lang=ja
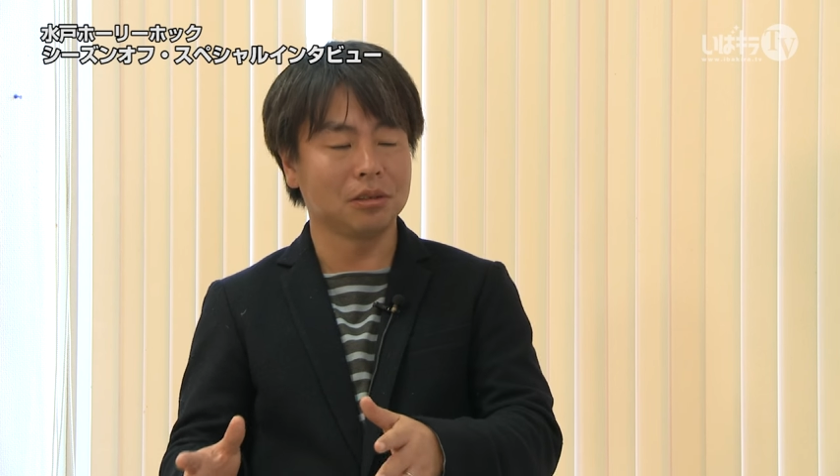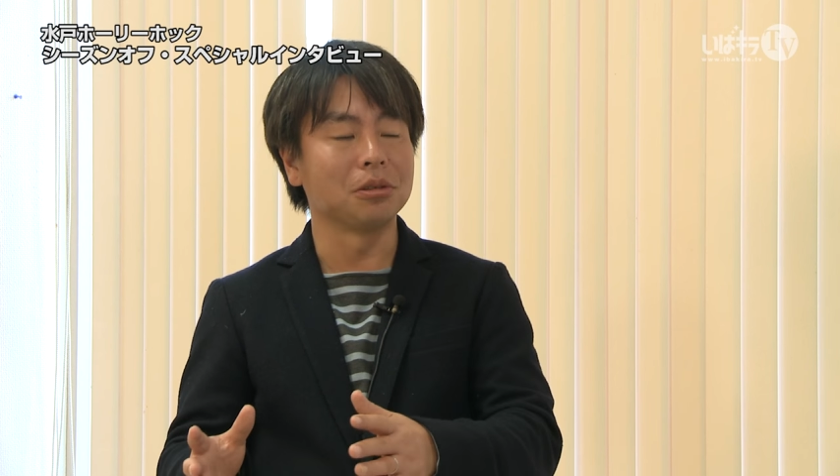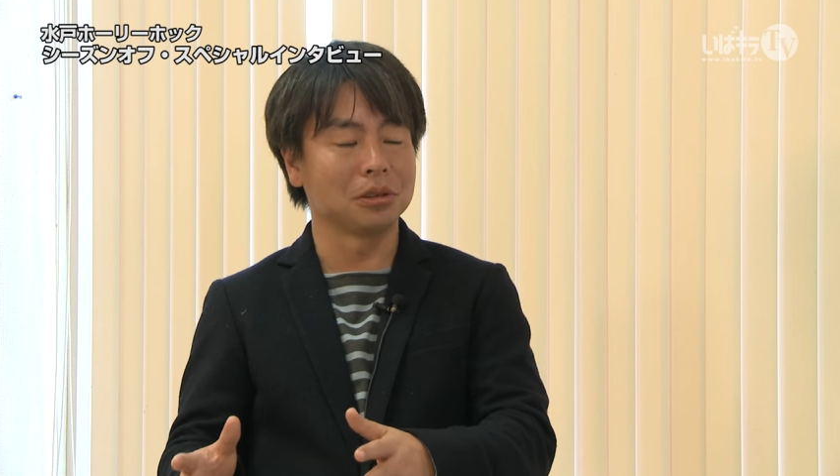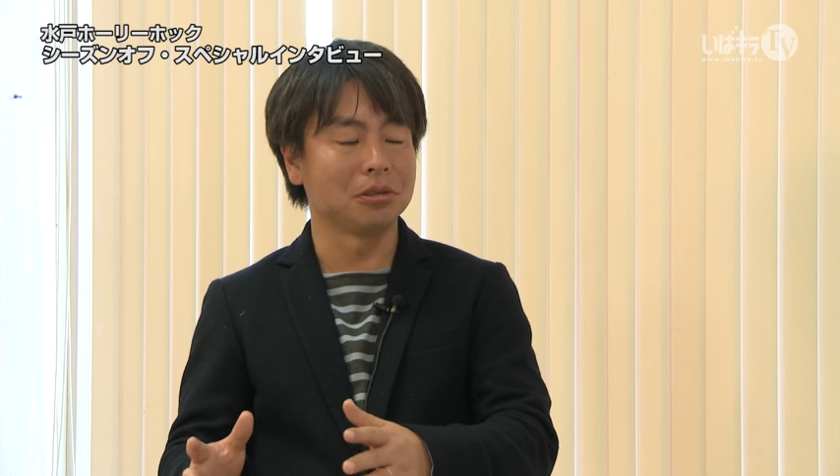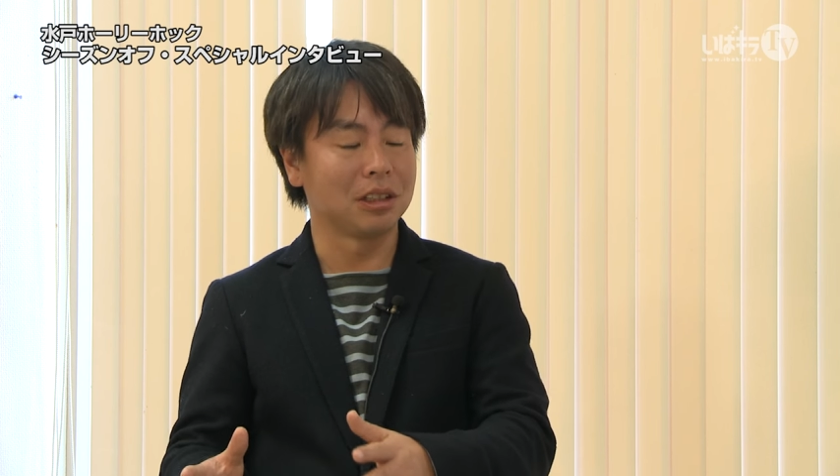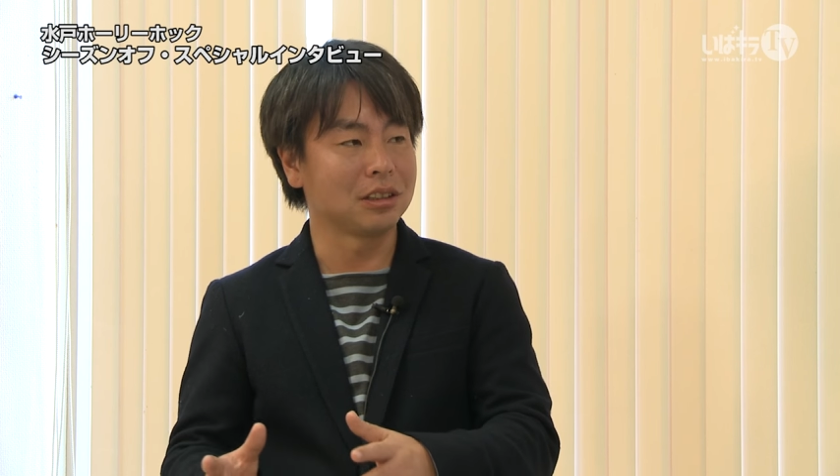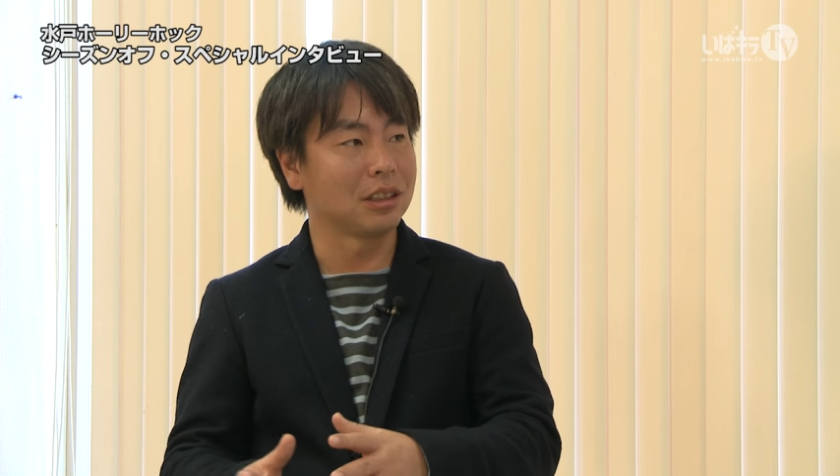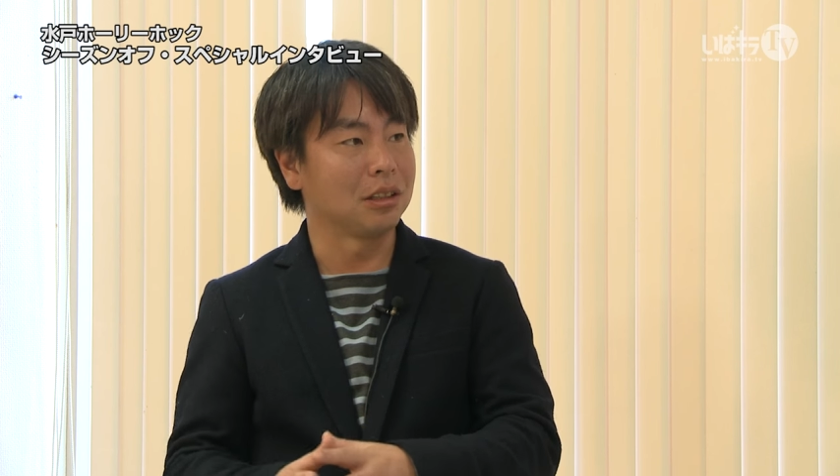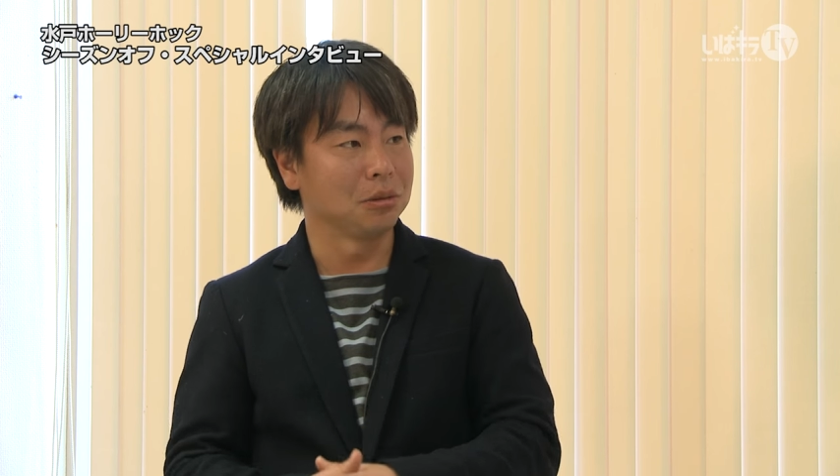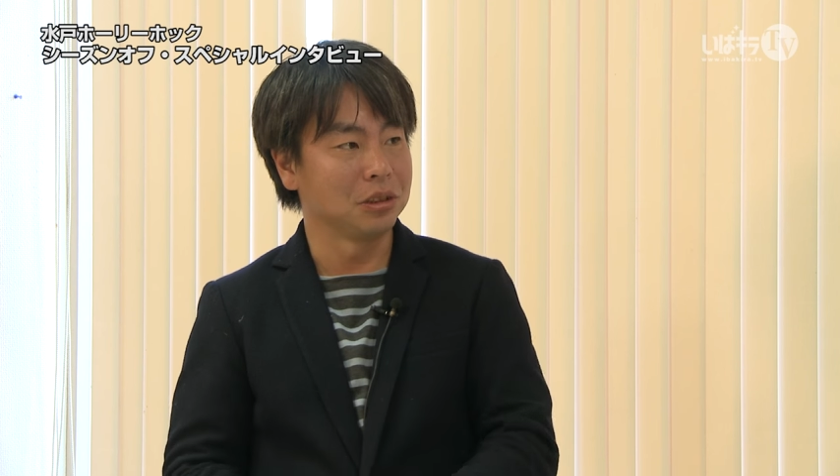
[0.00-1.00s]
コーチをやって
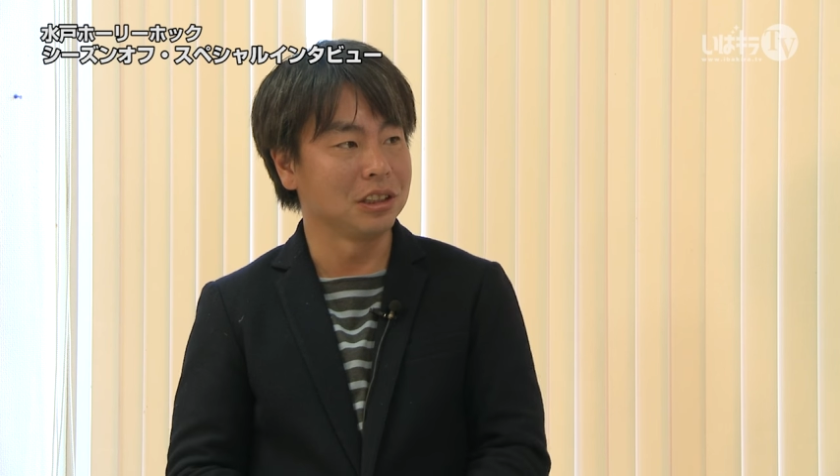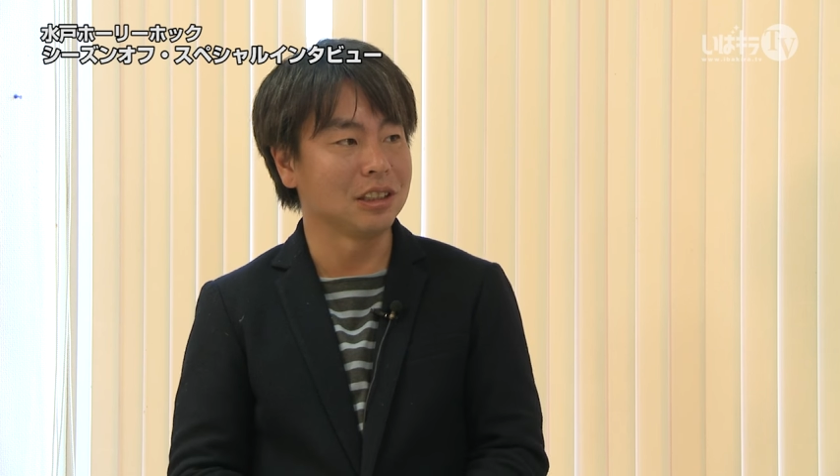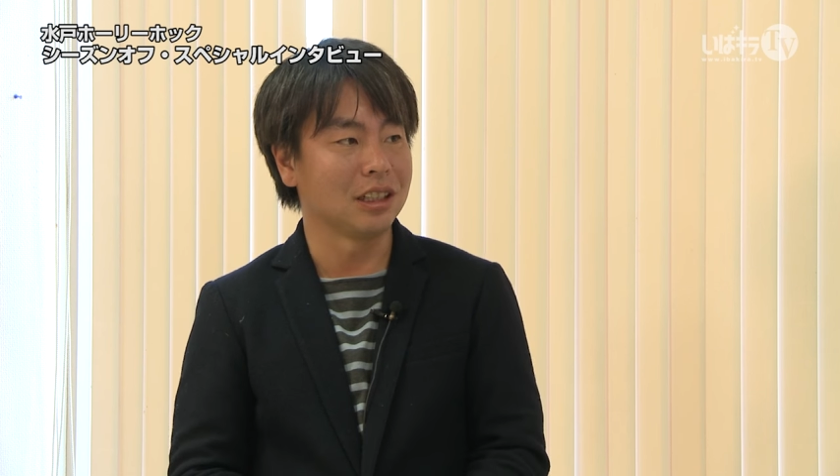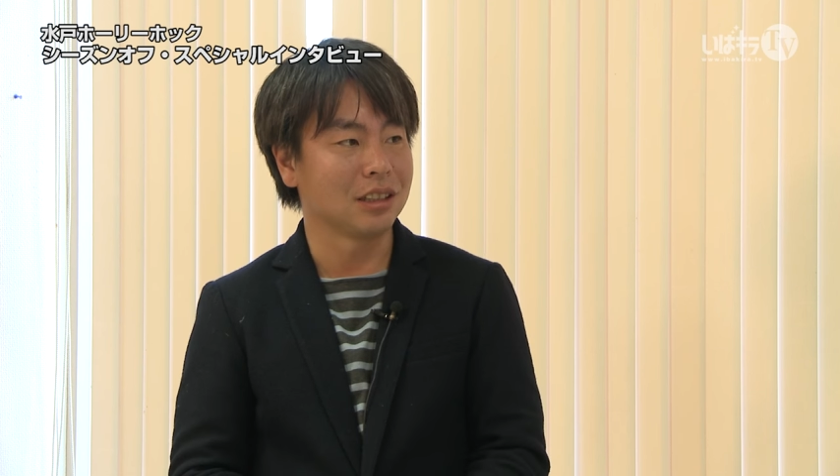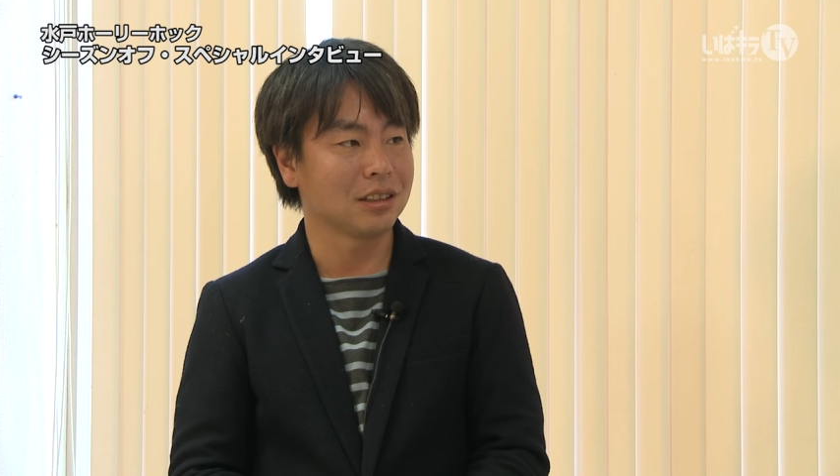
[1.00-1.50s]
たあの西ヶ